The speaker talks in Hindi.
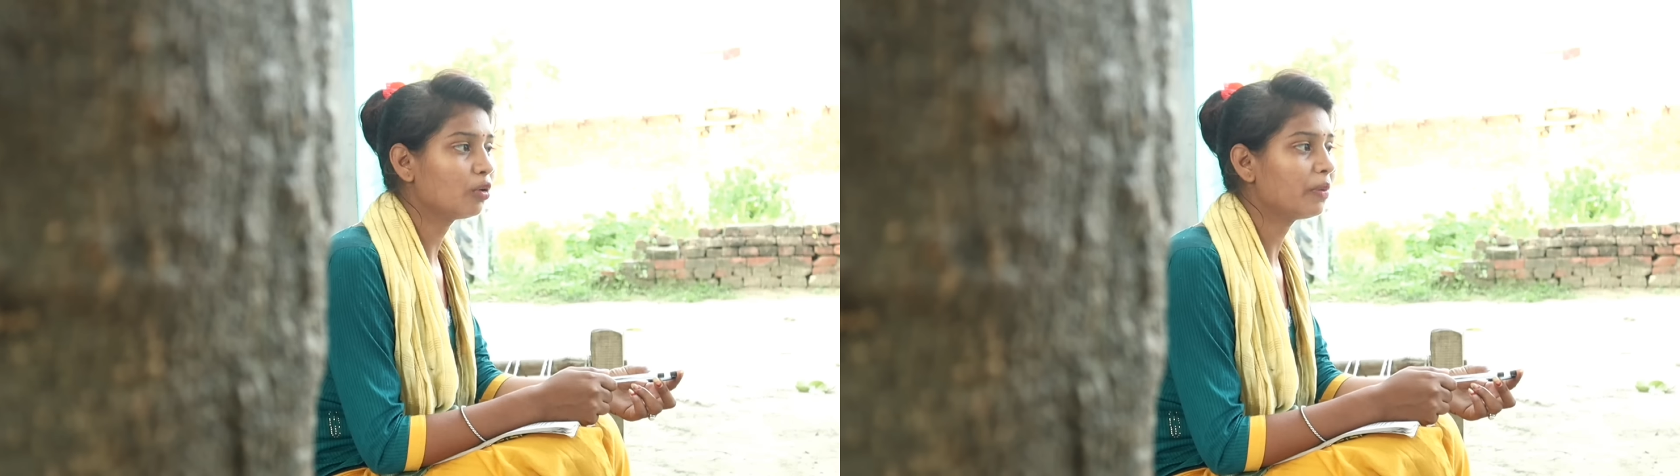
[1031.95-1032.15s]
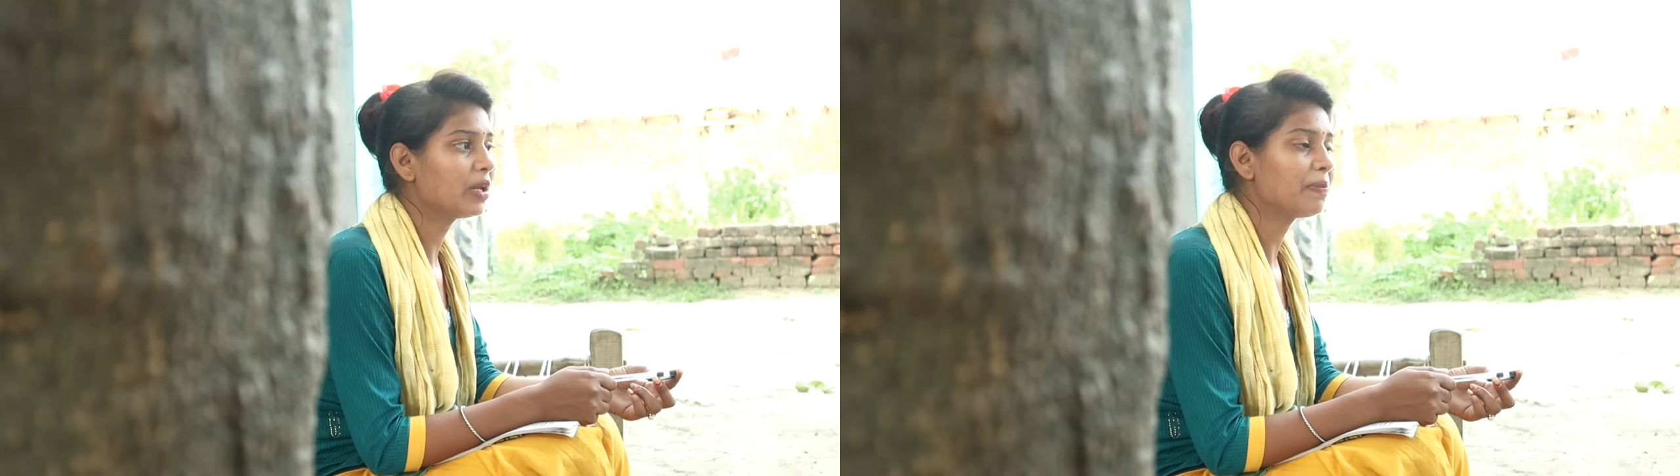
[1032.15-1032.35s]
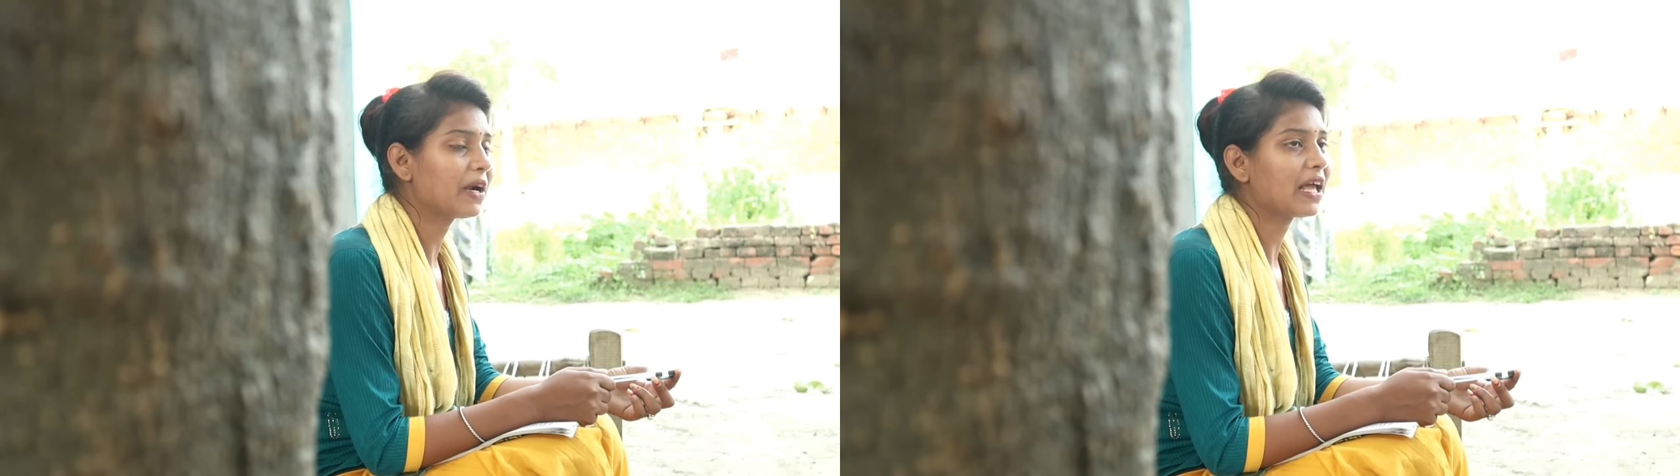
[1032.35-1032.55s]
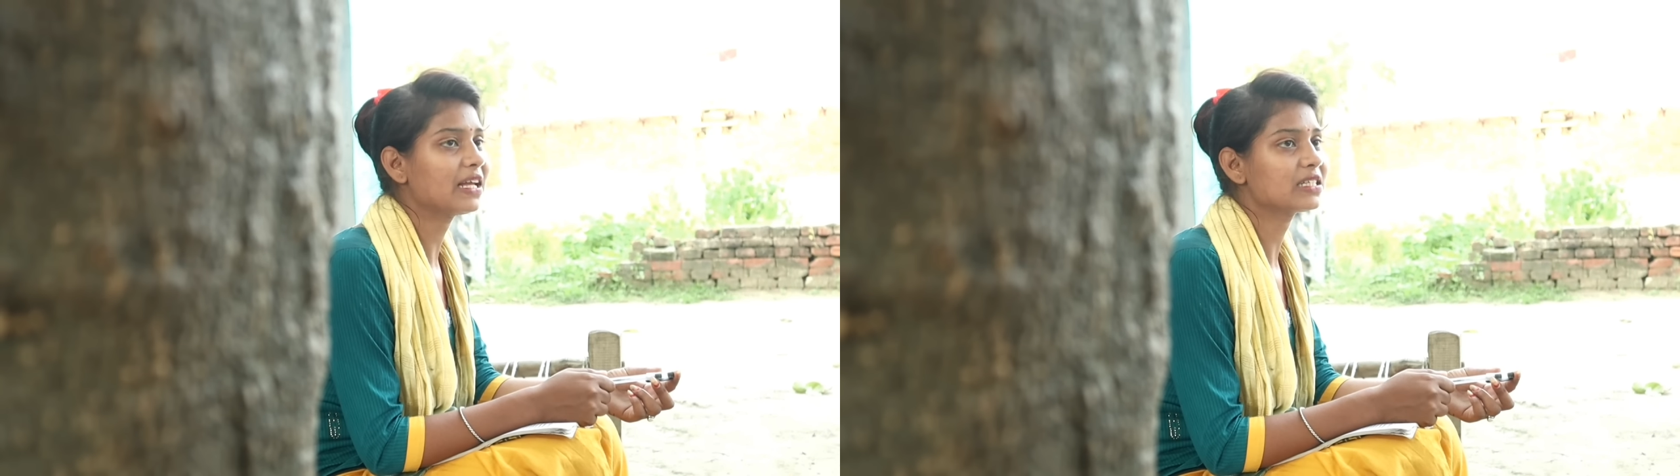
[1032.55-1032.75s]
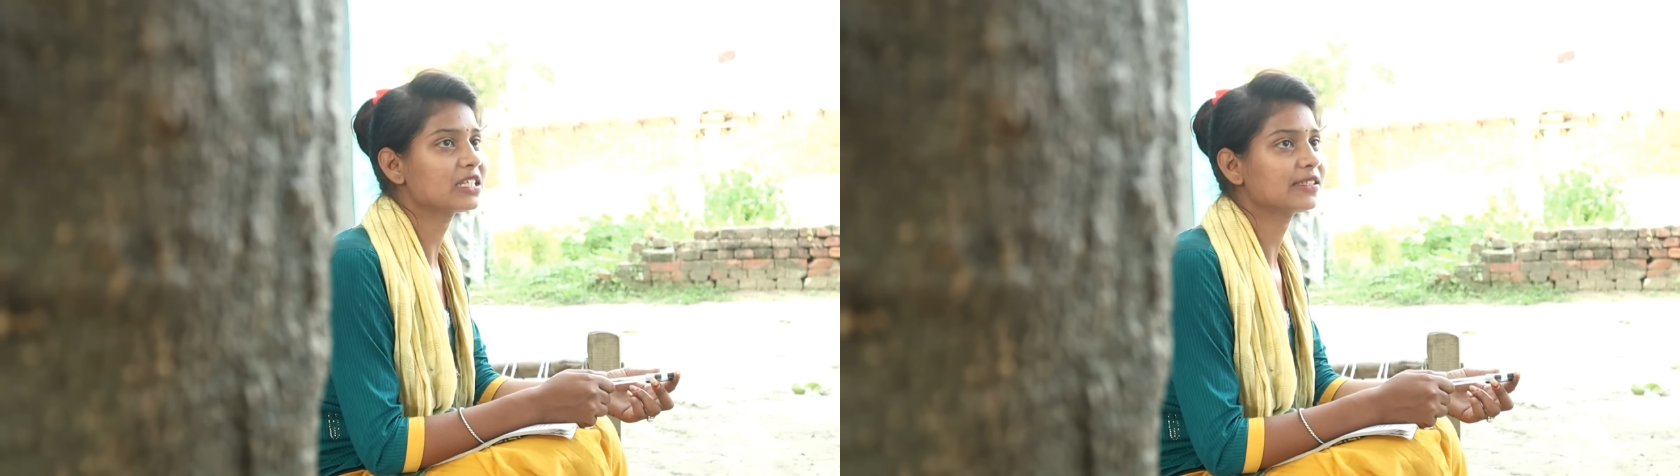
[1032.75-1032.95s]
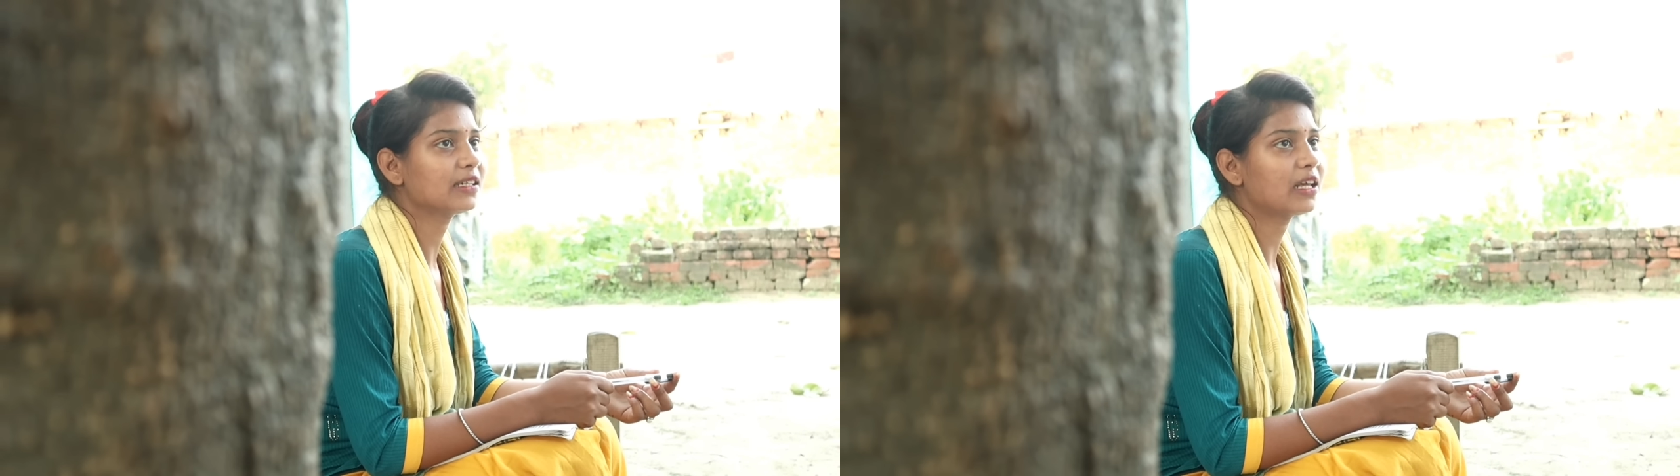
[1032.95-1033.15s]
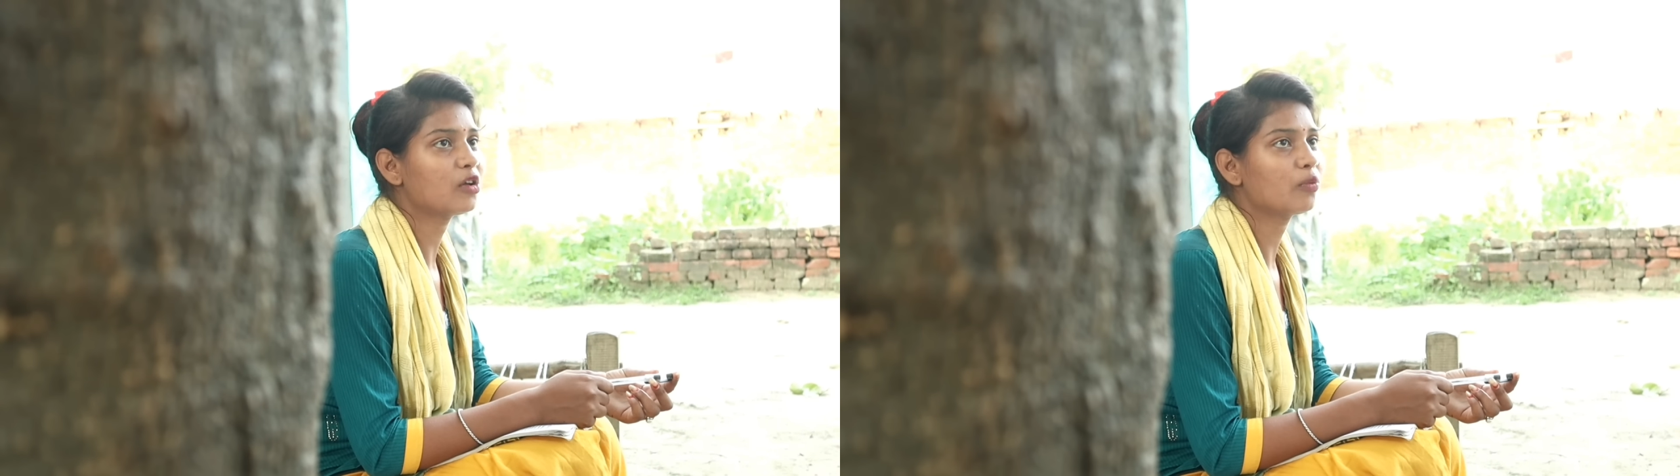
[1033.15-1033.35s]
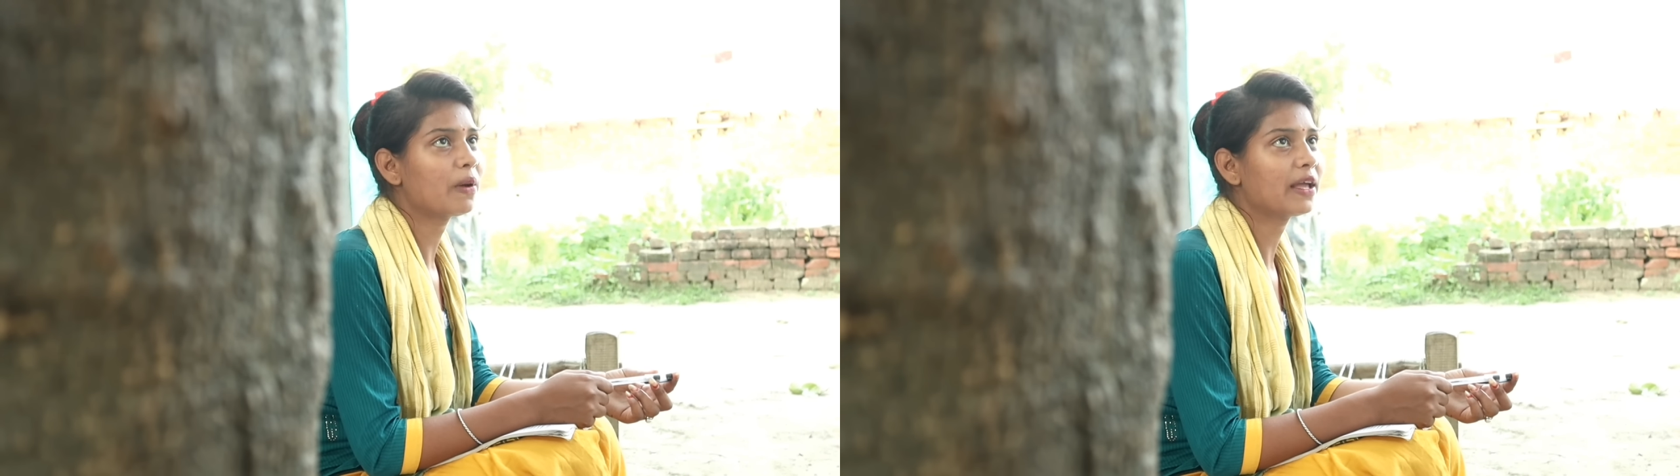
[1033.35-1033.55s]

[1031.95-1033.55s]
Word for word: तो मेरी पढ़ाई अच्छे से नहीं हो